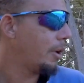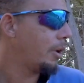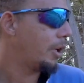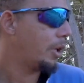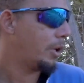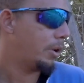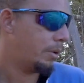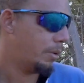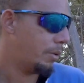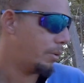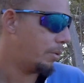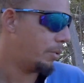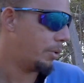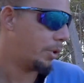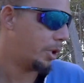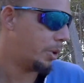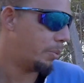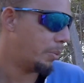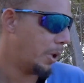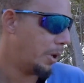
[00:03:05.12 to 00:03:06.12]
et le
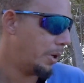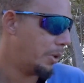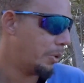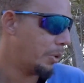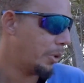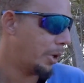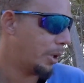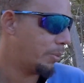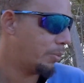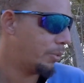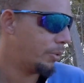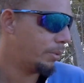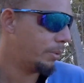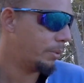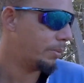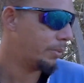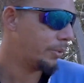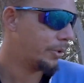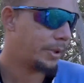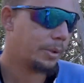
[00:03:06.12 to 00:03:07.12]
climat est correct pour,
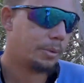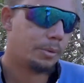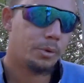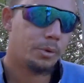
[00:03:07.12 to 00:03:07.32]
cette